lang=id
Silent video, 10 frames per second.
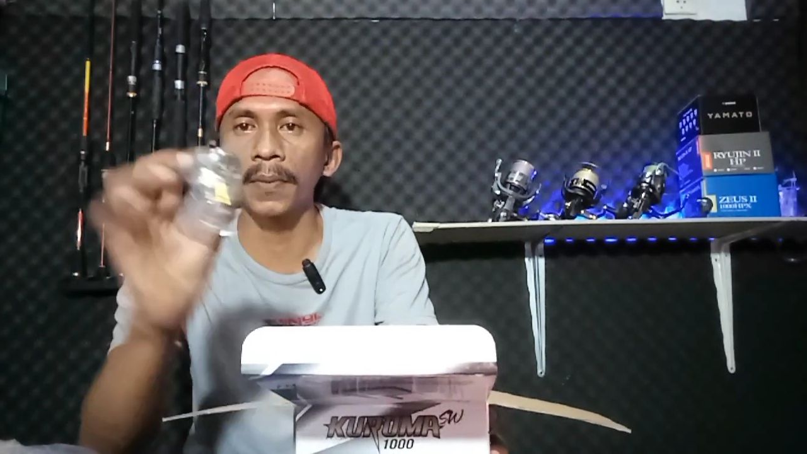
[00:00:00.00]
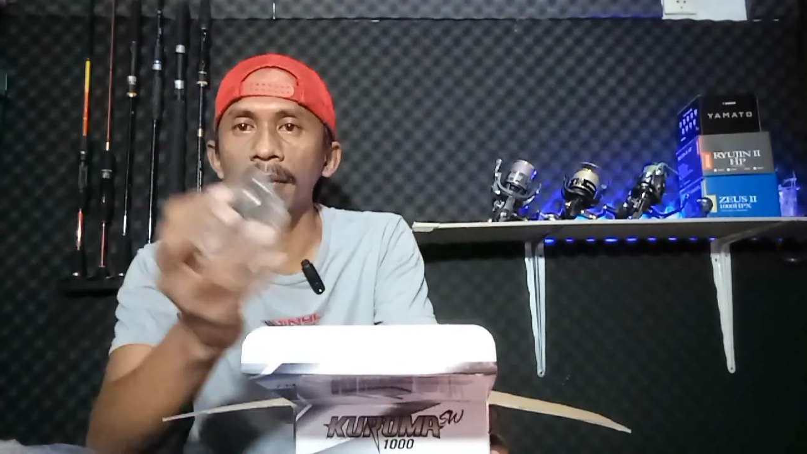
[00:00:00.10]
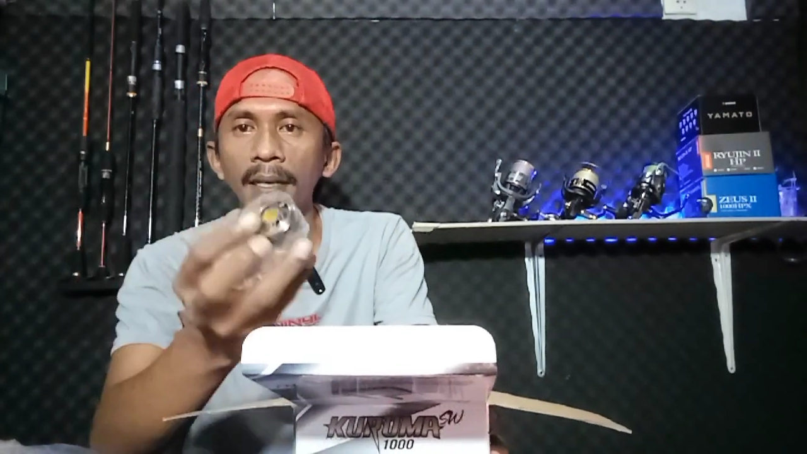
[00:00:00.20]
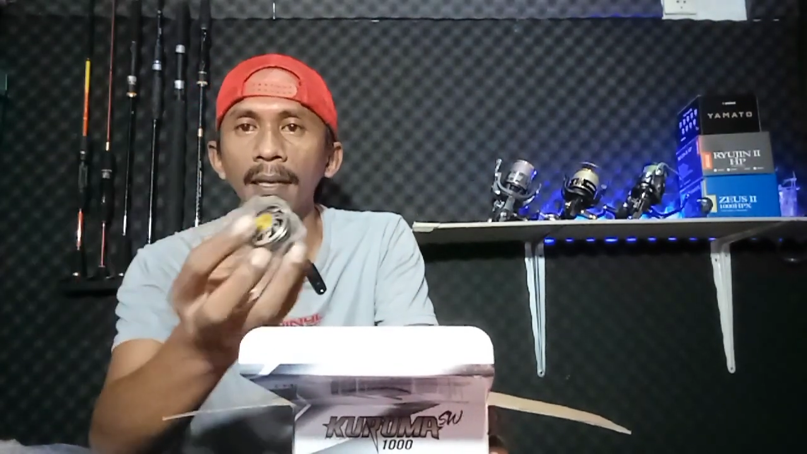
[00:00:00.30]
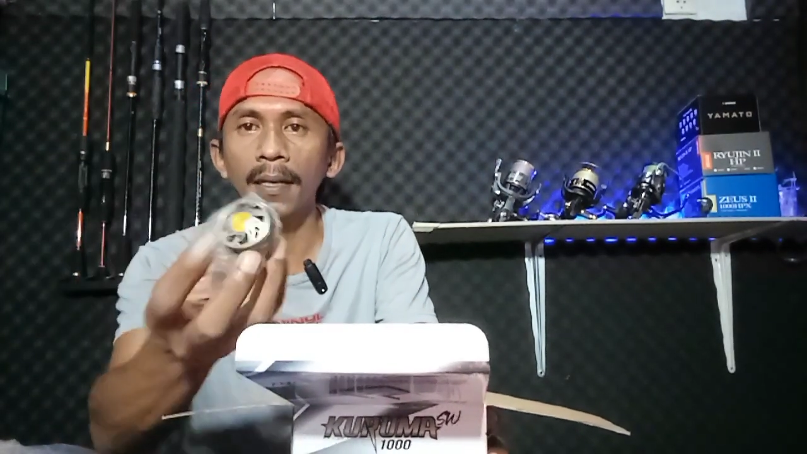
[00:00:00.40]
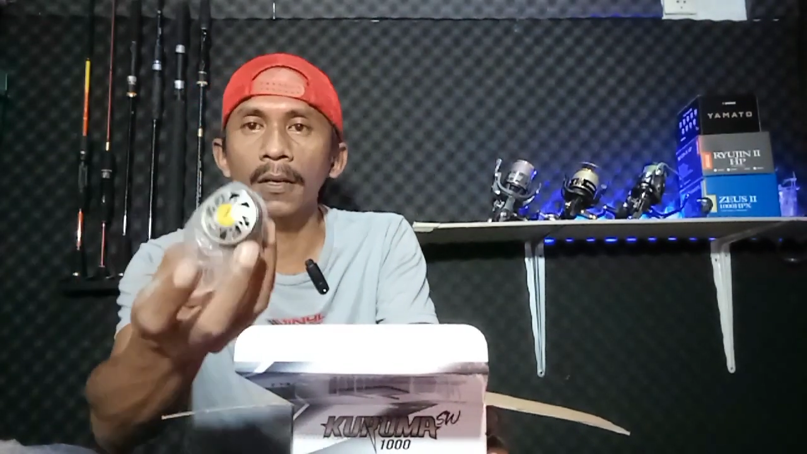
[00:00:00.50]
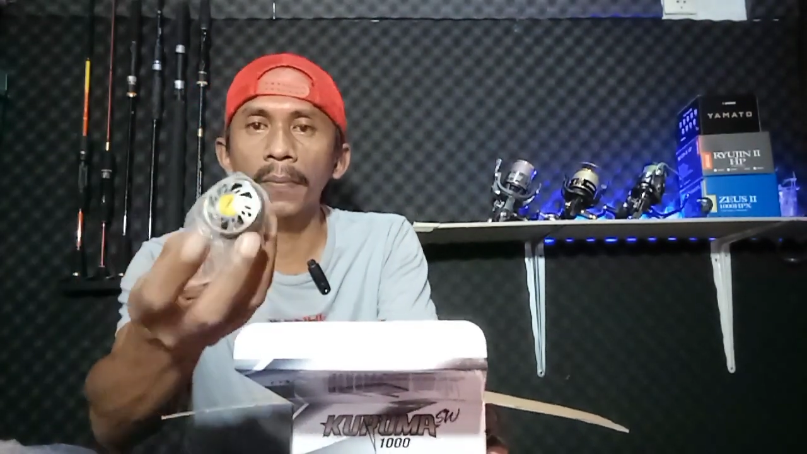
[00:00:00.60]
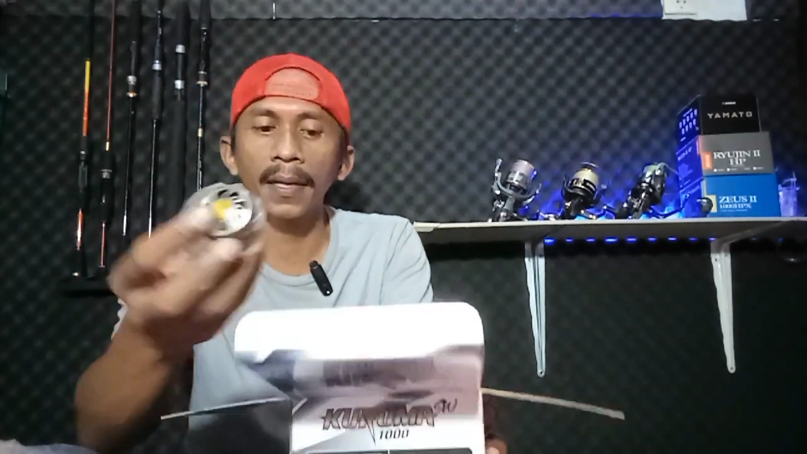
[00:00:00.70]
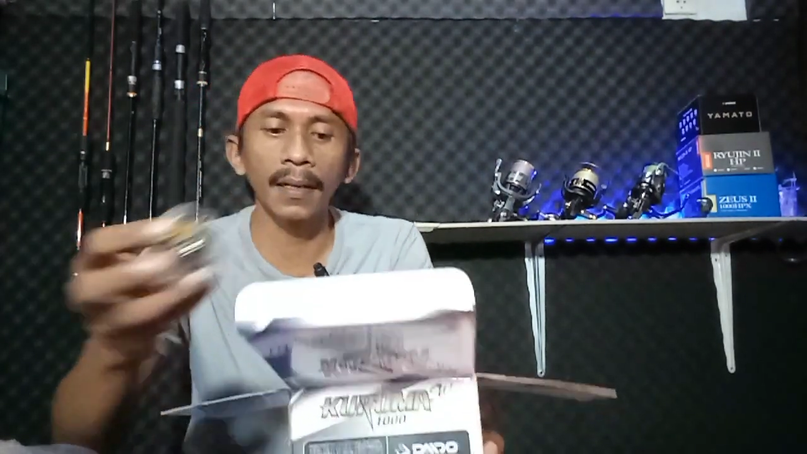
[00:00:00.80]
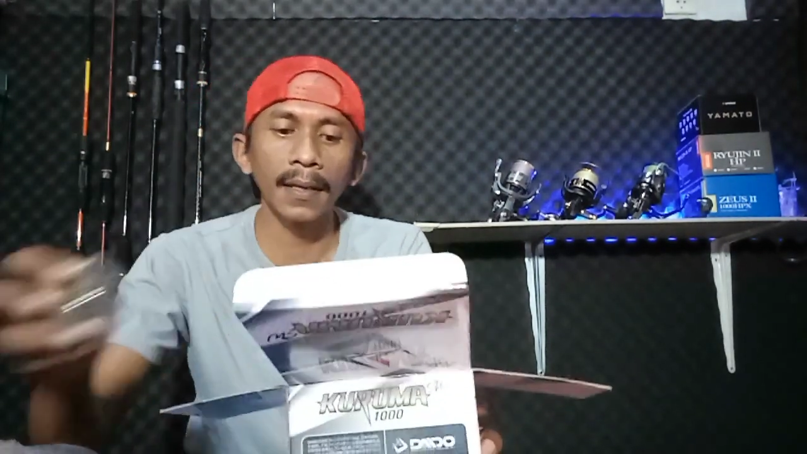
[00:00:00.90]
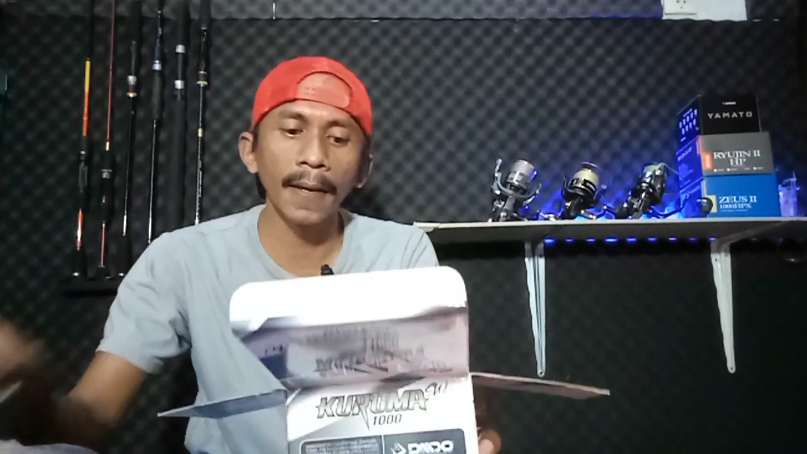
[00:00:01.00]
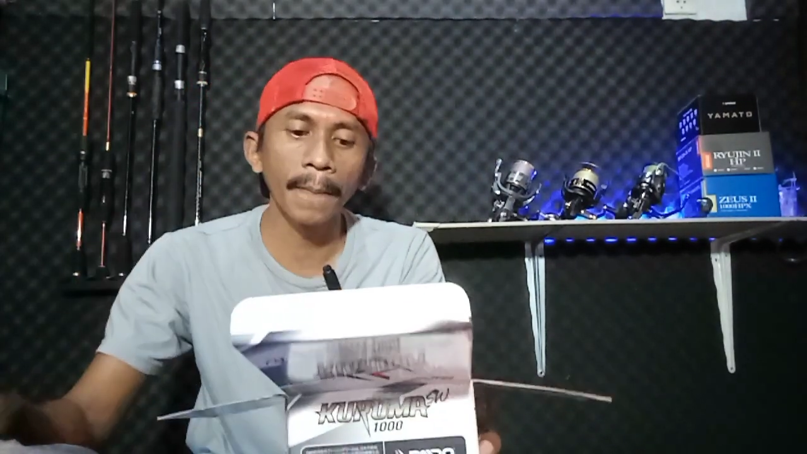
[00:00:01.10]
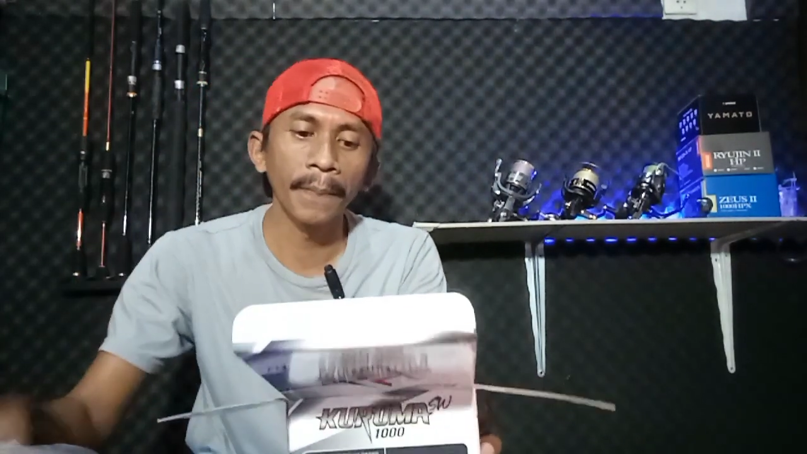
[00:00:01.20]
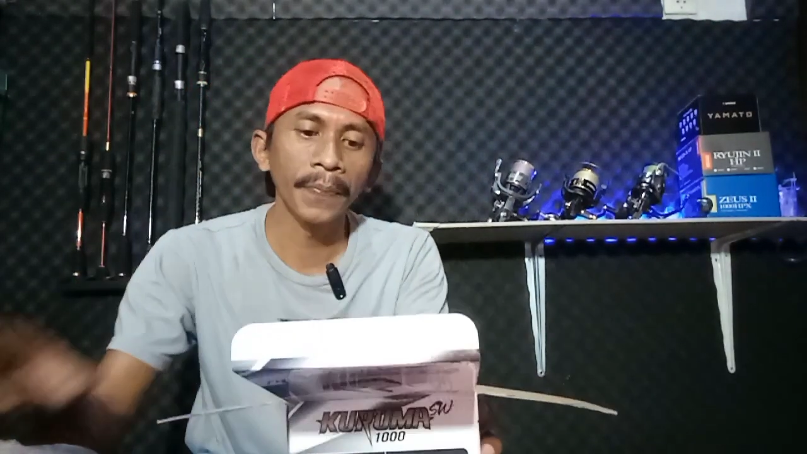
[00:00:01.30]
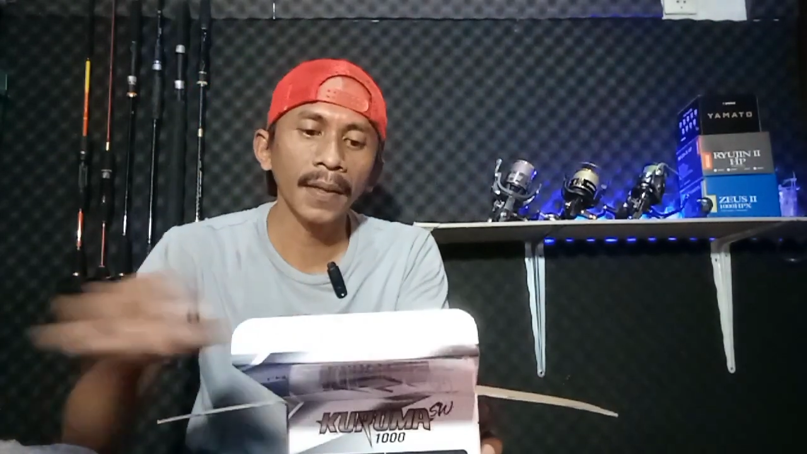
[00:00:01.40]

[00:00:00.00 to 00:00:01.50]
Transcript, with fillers: Seperti ini knob handle-nya.